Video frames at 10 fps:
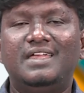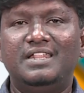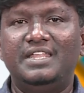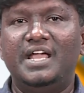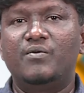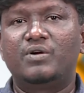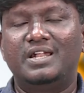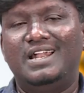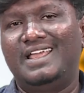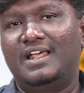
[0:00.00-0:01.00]
இந்தியாவோட
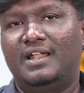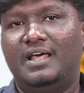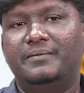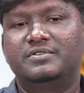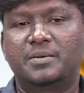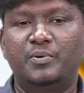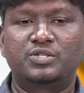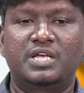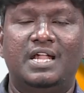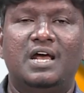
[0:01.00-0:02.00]
நிலை என்ன
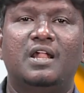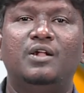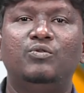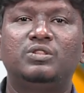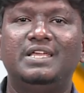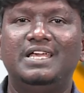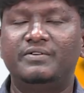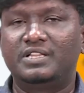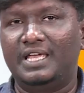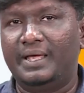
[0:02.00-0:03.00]
சப்போஸ் கேட்டாங்கன்னா நூற்றி
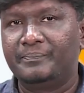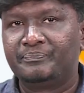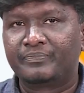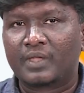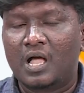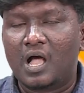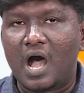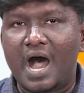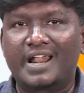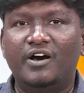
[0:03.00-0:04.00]
இருபத்தி
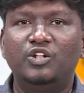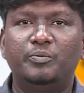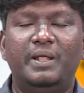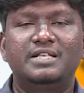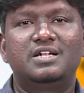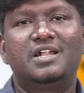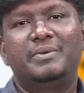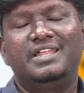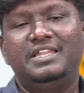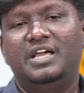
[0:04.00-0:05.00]
ஆறாவது பிளேஸில்
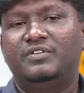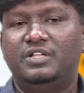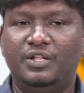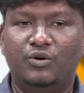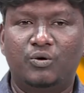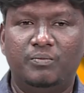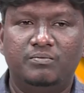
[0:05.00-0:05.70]
நம்ம இந்தியா வந்து இருக்கும்